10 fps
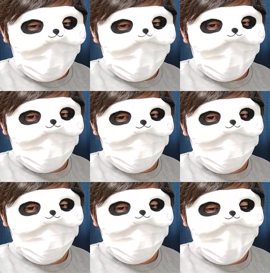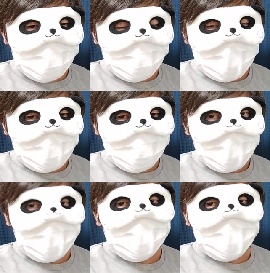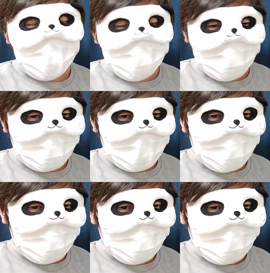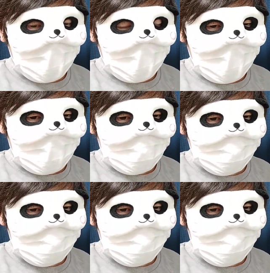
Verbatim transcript: えー、その住宅街とかって結構ね、こうなんか